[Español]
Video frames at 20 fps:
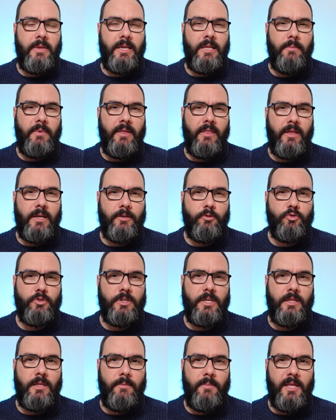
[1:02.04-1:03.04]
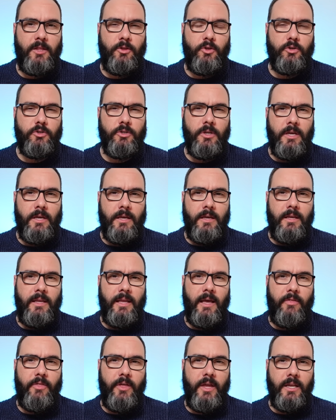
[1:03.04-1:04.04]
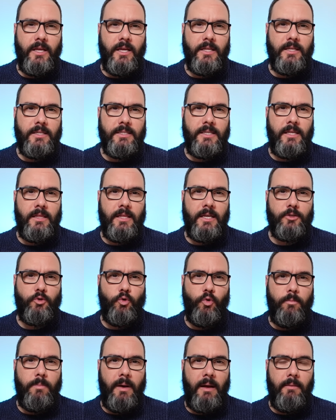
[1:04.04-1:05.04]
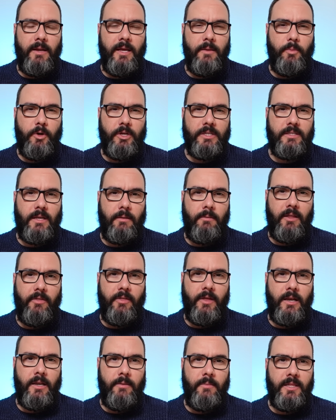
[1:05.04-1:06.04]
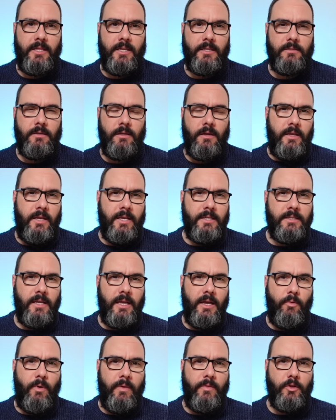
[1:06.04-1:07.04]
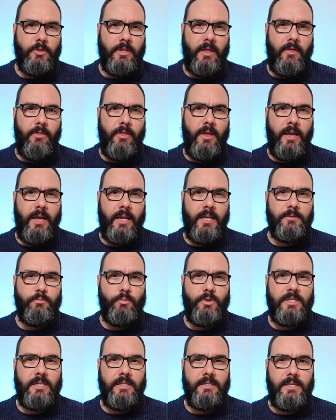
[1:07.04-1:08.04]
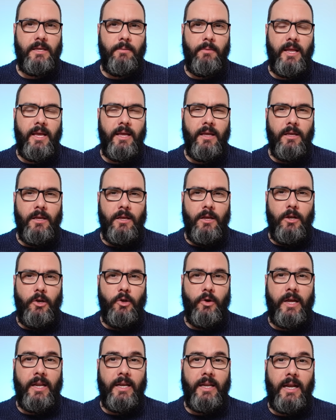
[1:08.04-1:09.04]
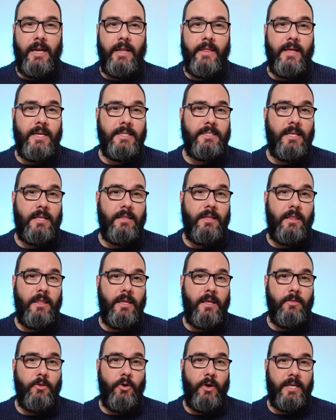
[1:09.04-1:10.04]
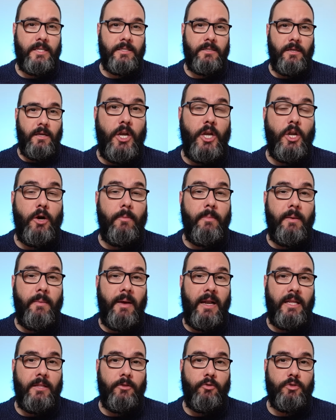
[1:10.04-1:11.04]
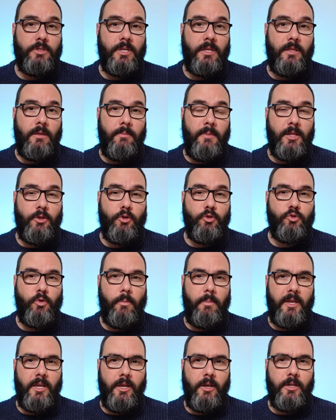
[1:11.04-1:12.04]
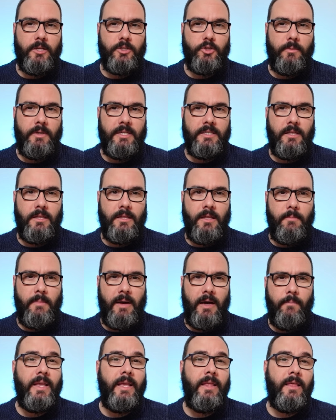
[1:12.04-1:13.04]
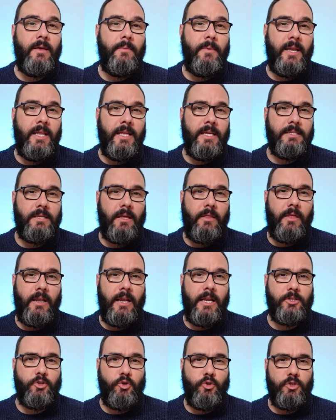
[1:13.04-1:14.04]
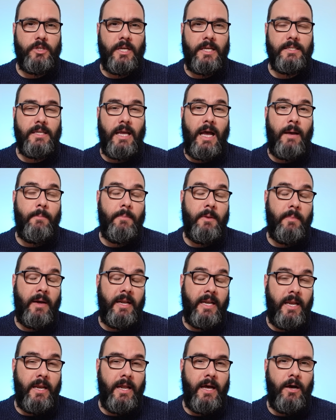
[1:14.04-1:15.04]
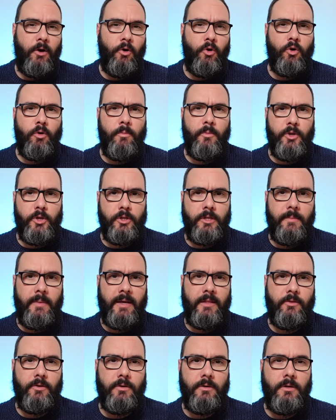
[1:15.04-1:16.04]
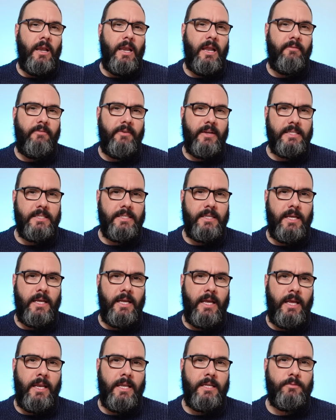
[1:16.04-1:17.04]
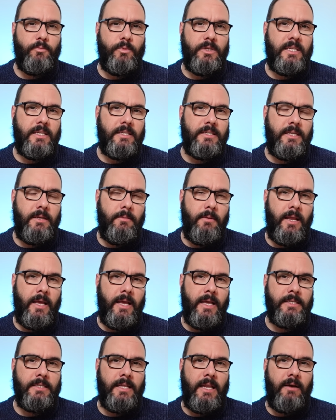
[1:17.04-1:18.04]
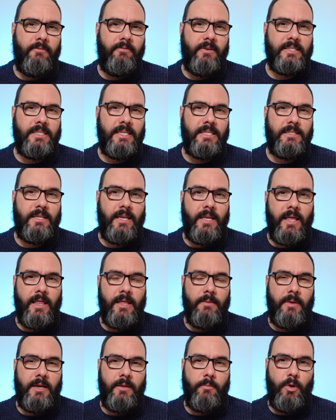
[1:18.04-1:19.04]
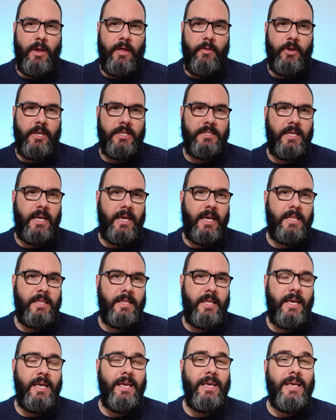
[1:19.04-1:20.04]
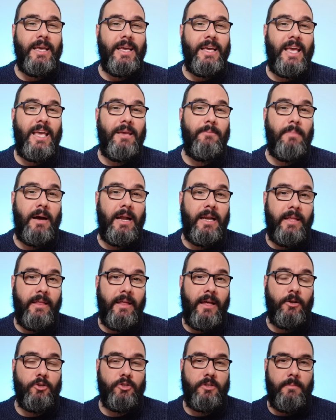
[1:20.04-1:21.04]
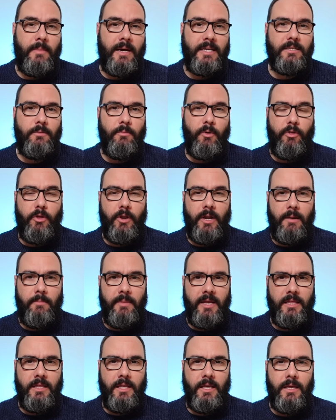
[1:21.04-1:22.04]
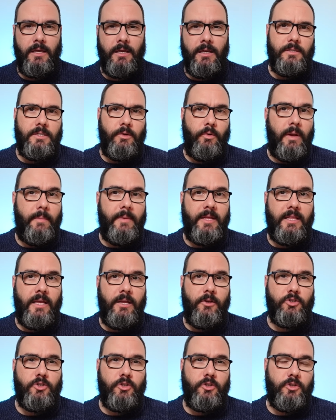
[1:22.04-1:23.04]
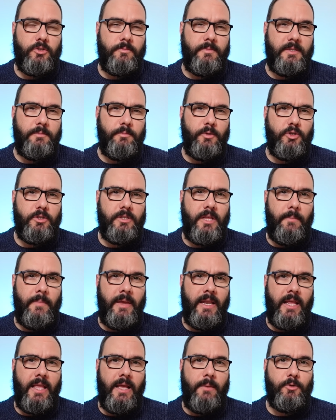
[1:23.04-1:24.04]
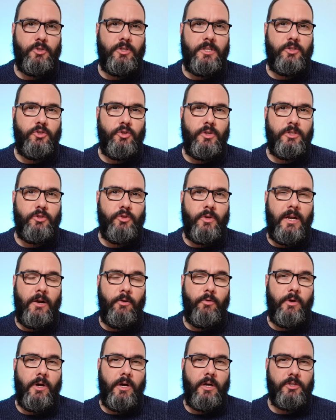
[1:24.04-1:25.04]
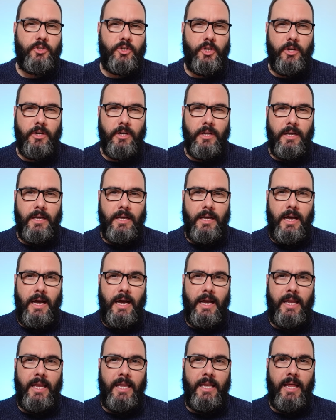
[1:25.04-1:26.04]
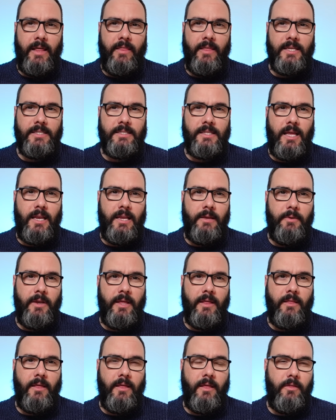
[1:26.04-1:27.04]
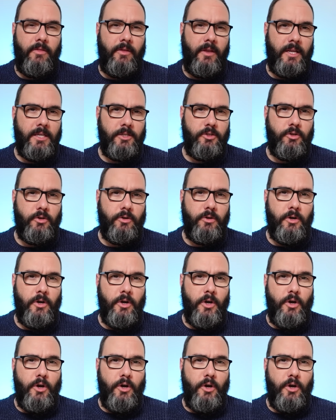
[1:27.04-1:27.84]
minimizar tus sentimientos y hacer que te sientas culpable por establecer límites. Y es que cuando te dicen que eres muy sensible, lo que en realidad están diciendo es, no me valen tus sentimientos o opiniones sobre este tema y deberías hacer las cosas a mi manera o como yo te mando. La frase eres muy sensible es la frase estrella de manipuladores y gente que invalida a los demás emocionalmente. Seguramente nosotros mismos también hayamos dicho esto en alguna ocasión. Aquí nadie está libre de decir esto.